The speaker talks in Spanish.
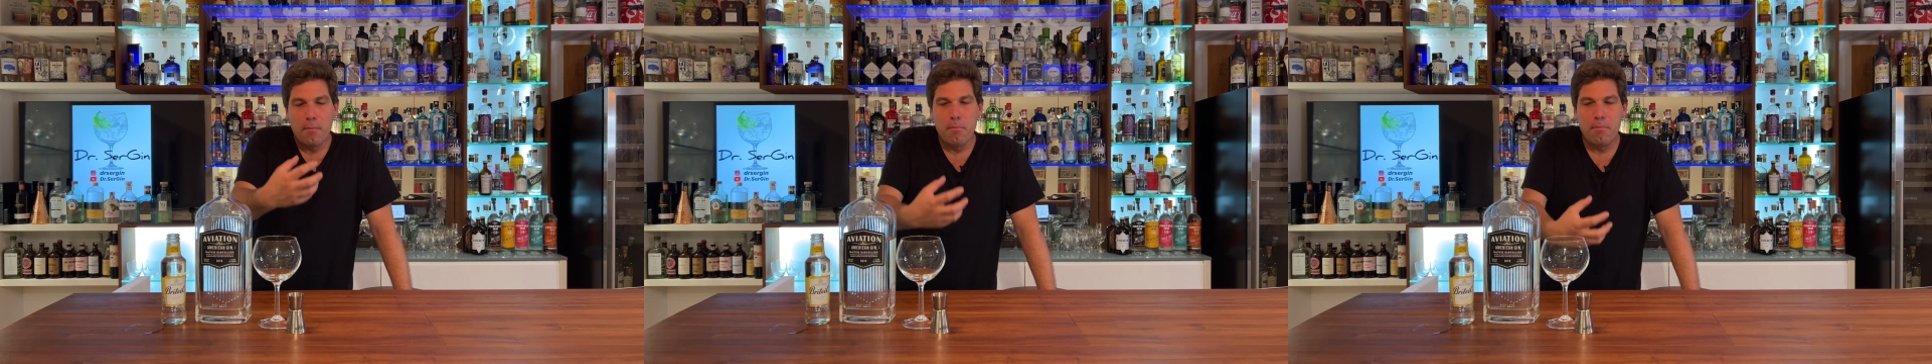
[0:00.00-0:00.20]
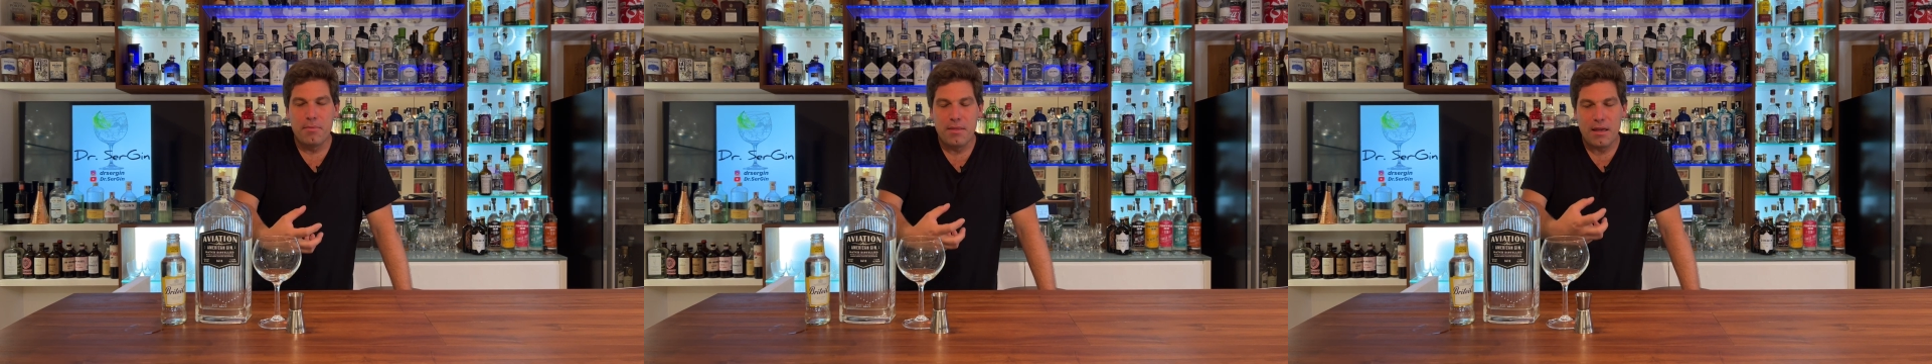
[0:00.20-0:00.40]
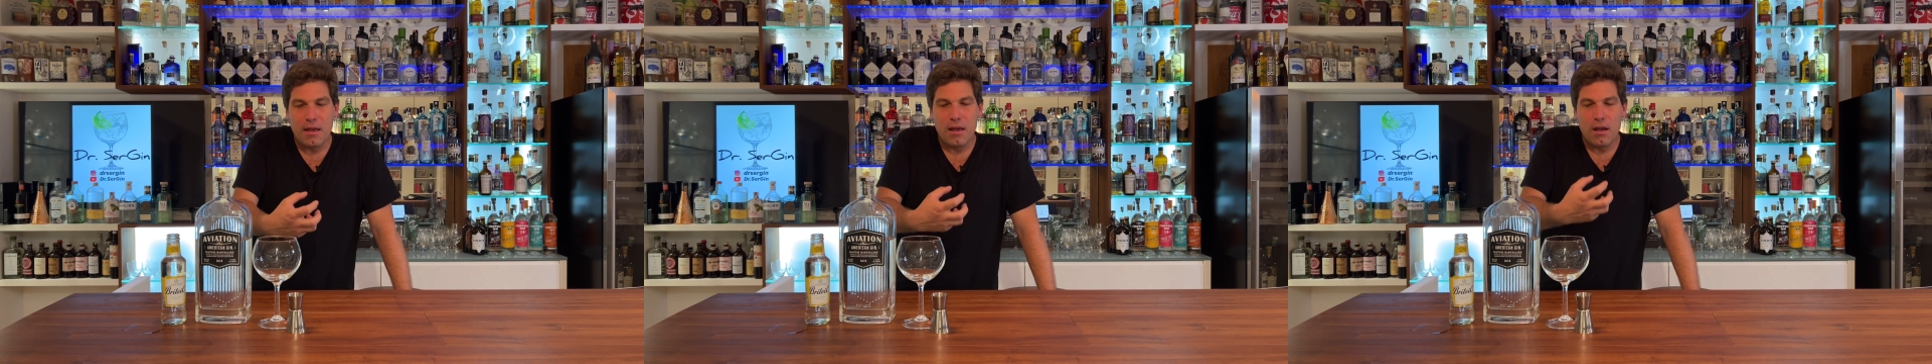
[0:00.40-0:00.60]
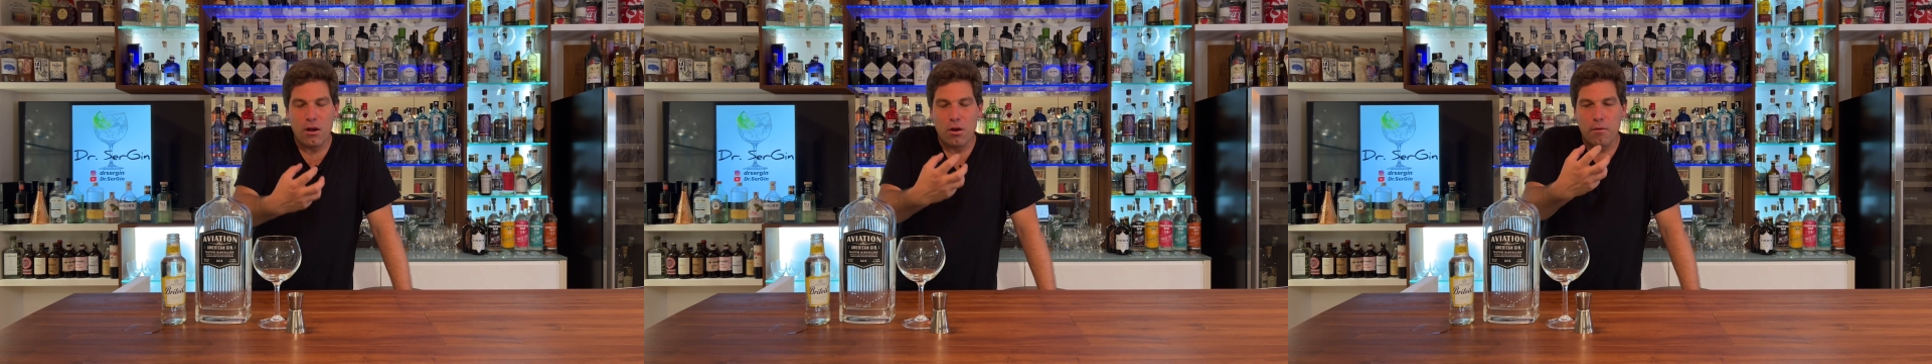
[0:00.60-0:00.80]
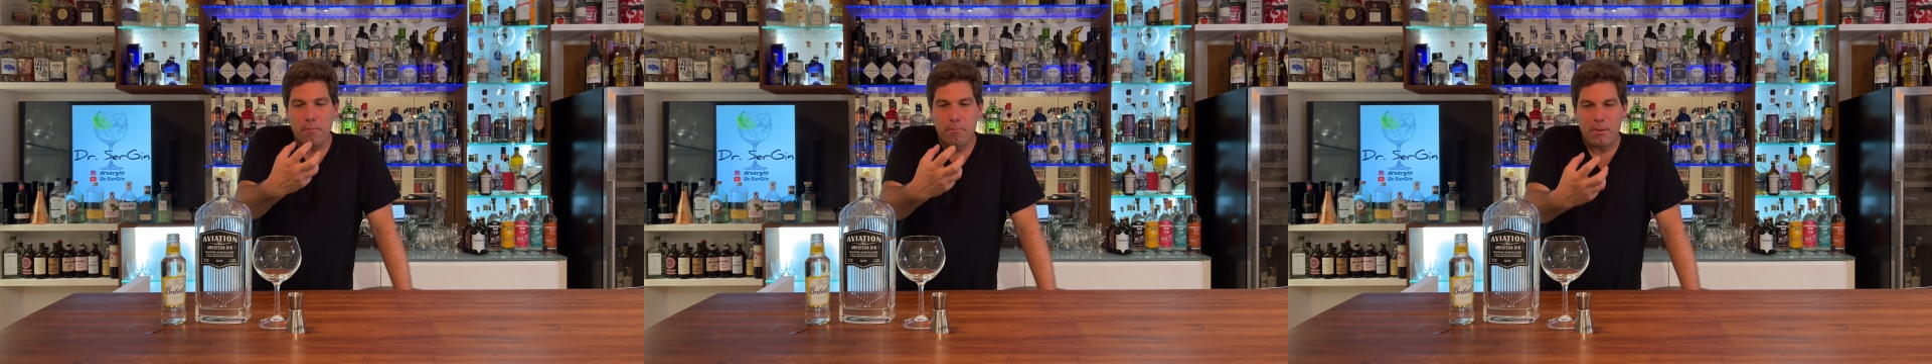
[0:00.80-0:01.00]

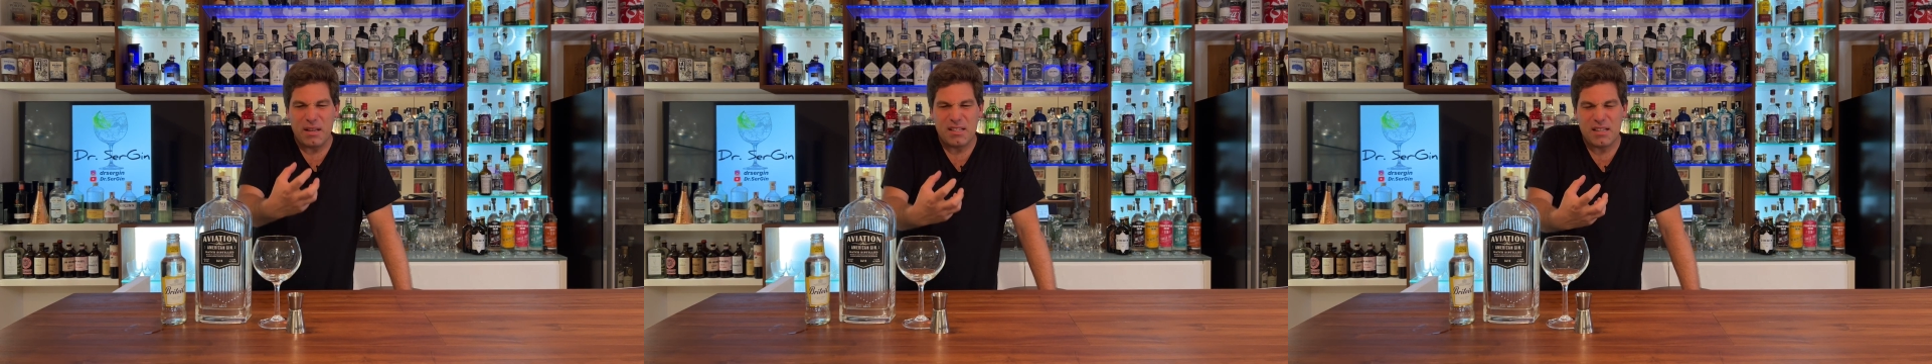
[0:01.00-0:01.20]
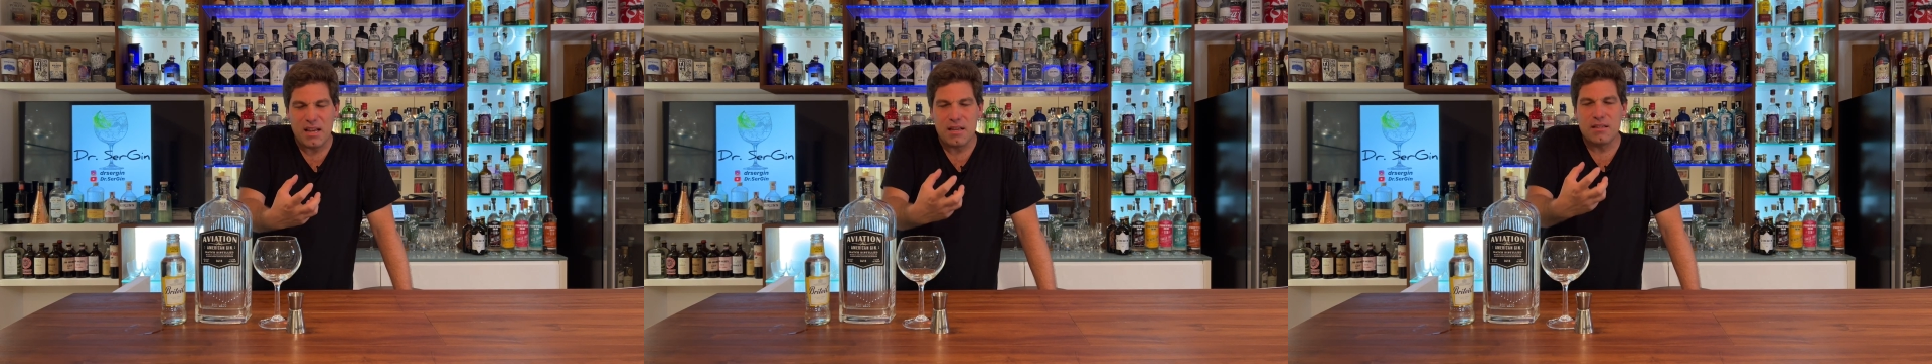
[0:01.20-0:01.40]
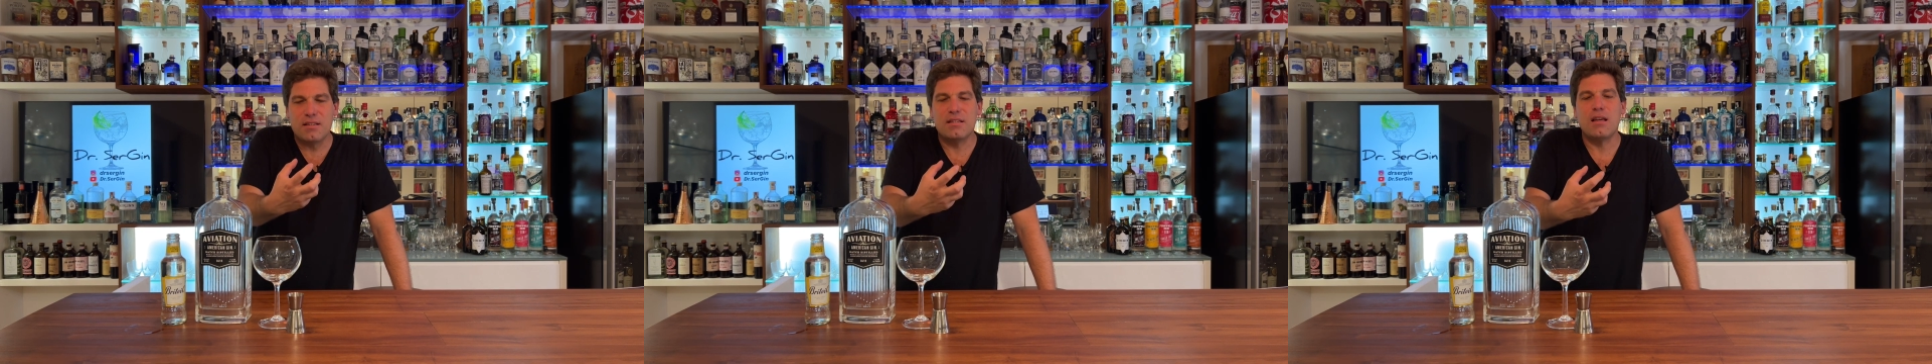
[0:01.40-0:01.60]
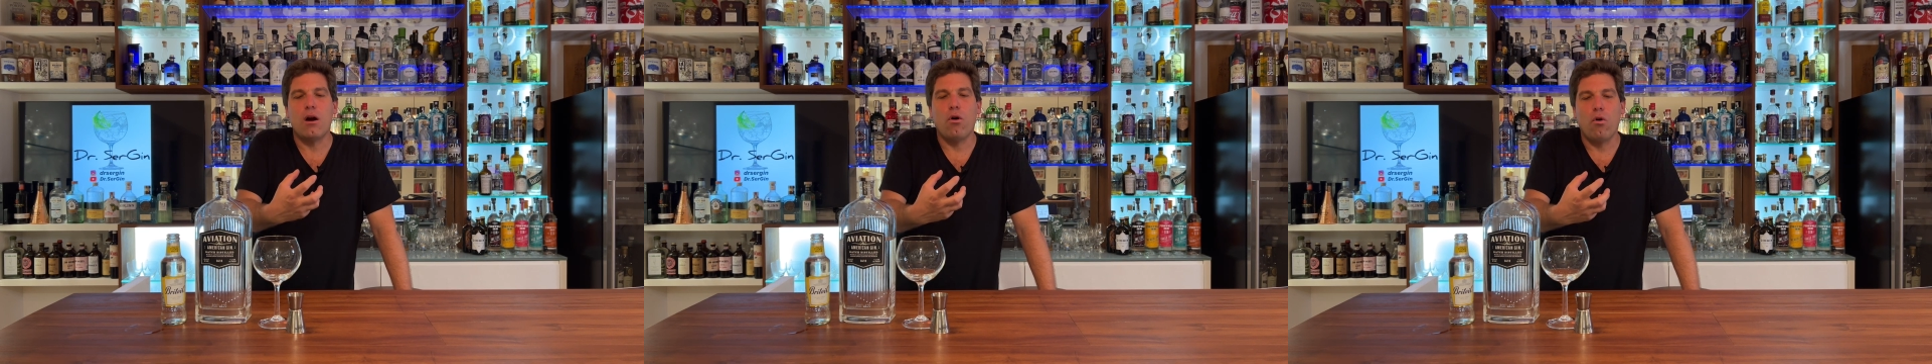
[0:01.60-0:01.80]
de presencia